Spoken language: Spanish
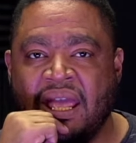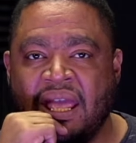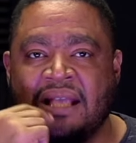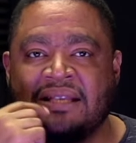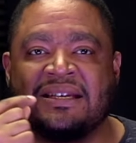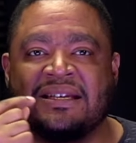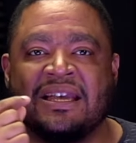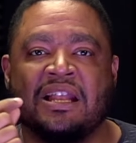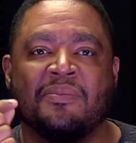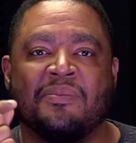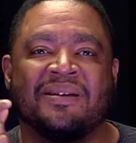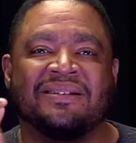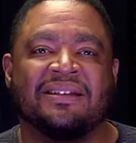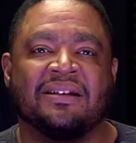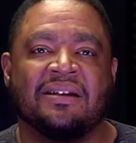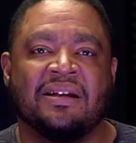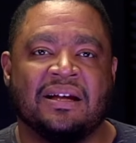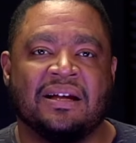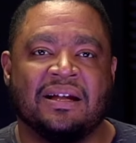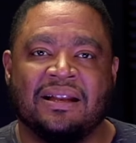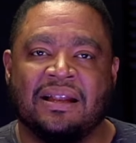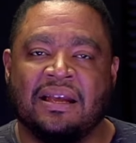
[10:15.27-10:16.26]
es que él va a
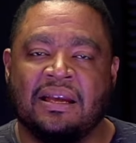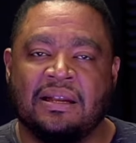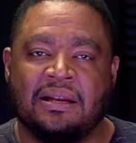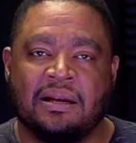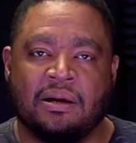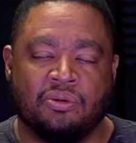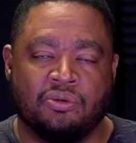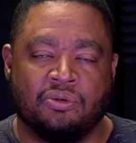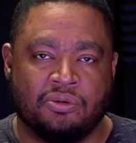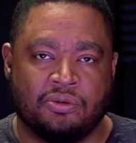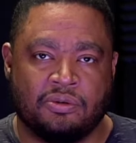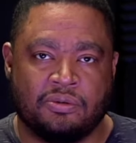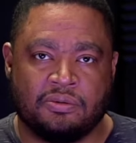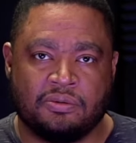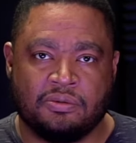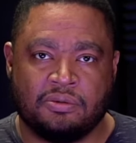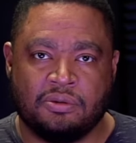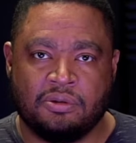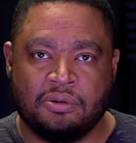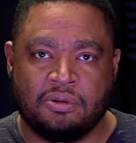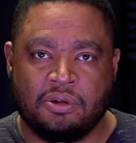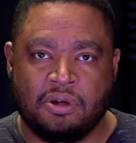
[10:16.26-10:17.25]
tener que elegir a uno.
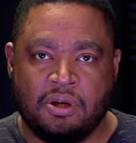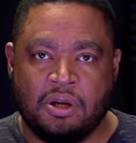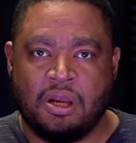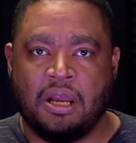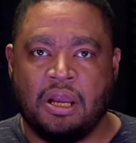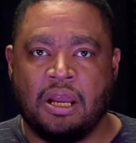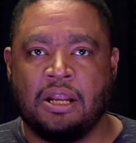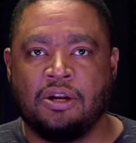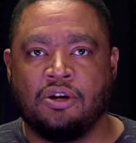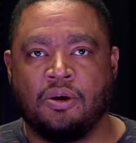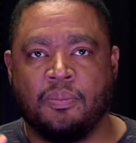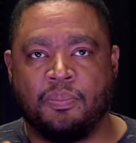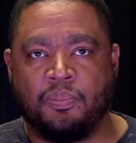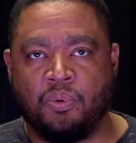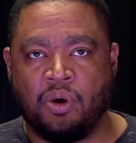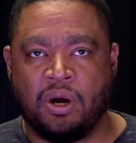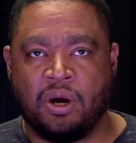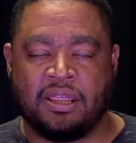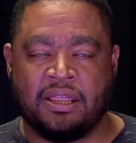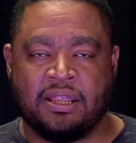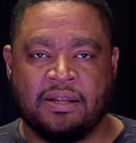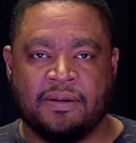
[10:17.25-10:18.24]
Él no
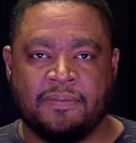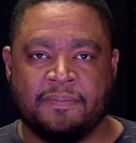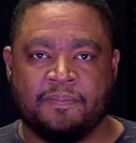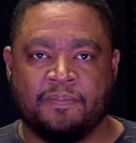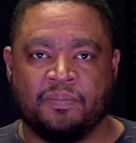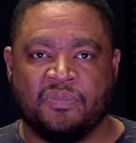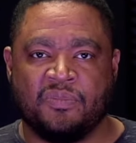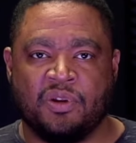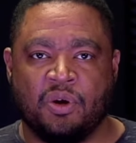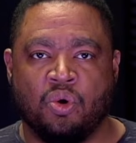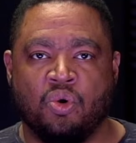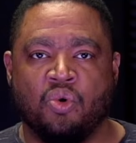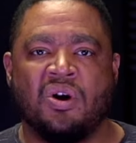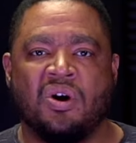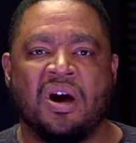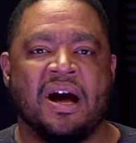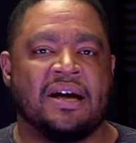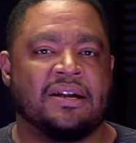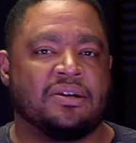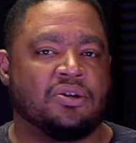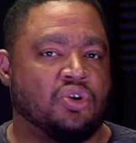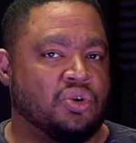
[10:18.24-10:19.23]
puede
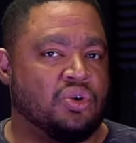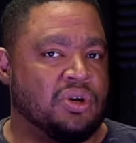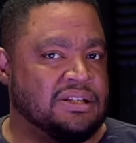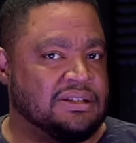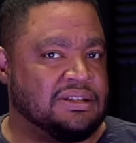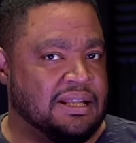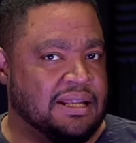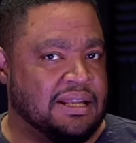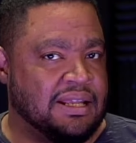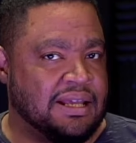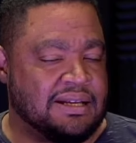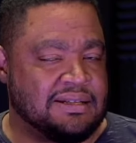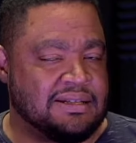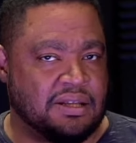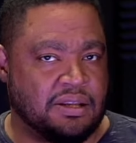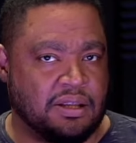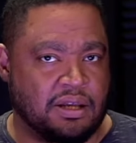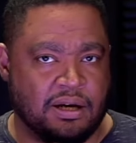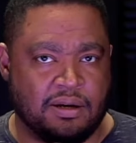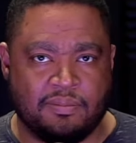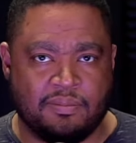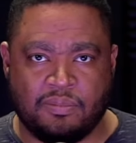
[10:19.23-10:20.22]
jugar con la
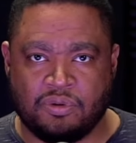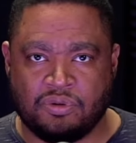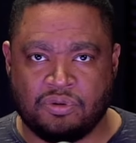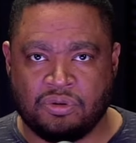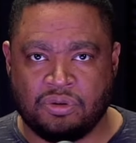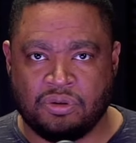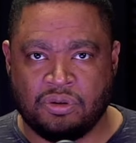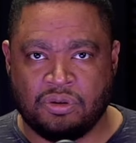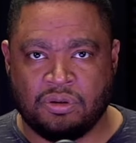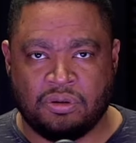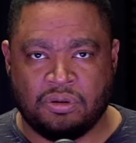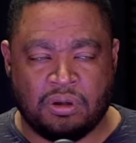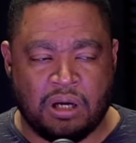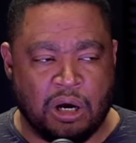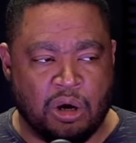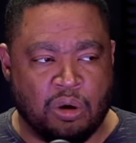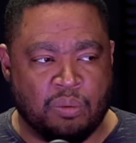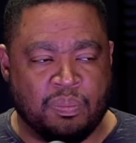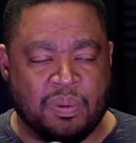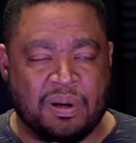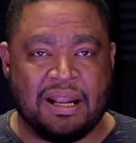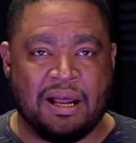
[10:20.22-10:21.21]
inteligencia de ambos.
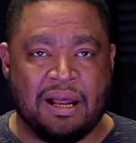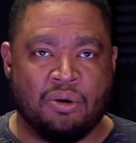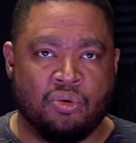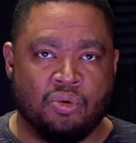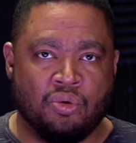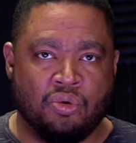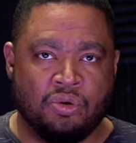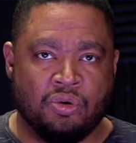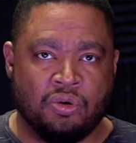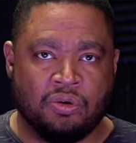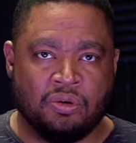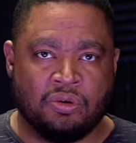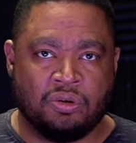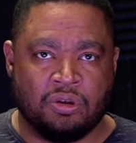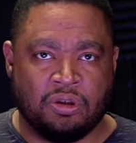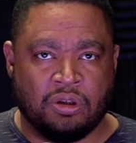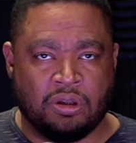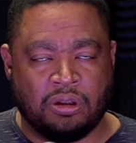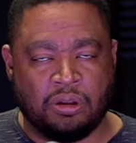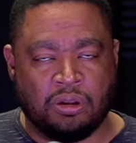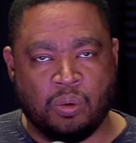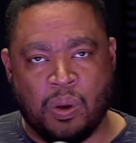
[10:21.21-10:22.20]
Aupar a uno,
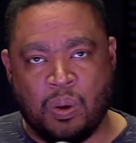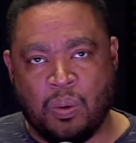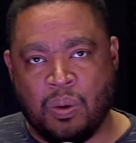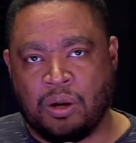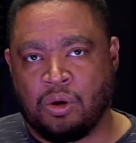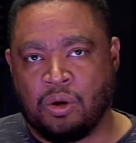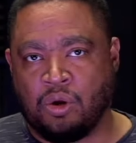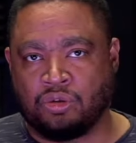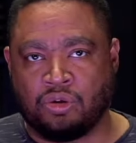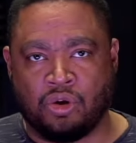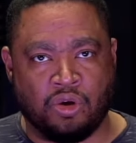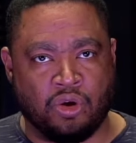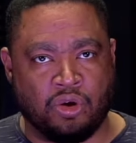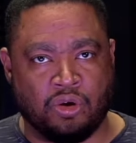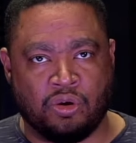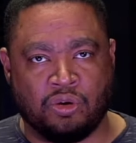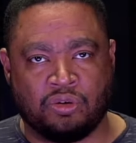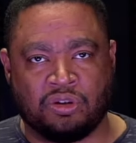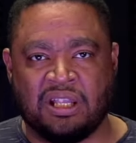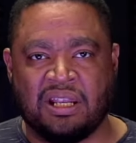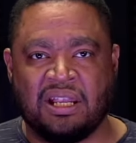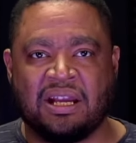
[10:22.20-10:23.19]
luego al otro. No,
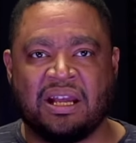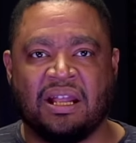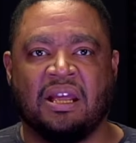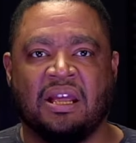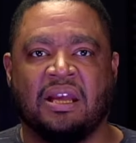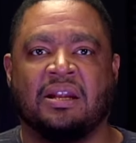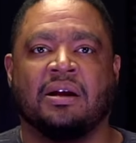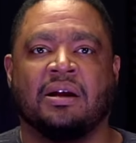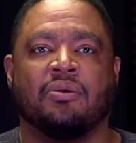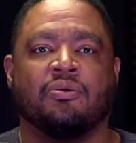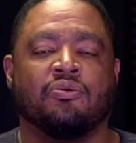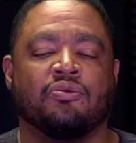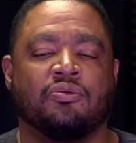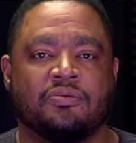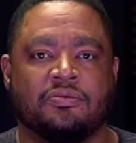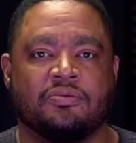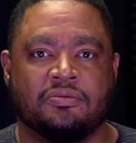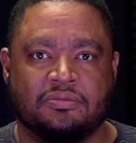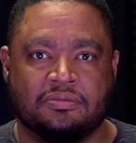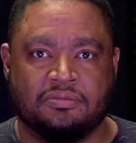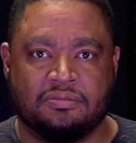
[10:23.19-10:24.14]
no, tiene que elegir a uno.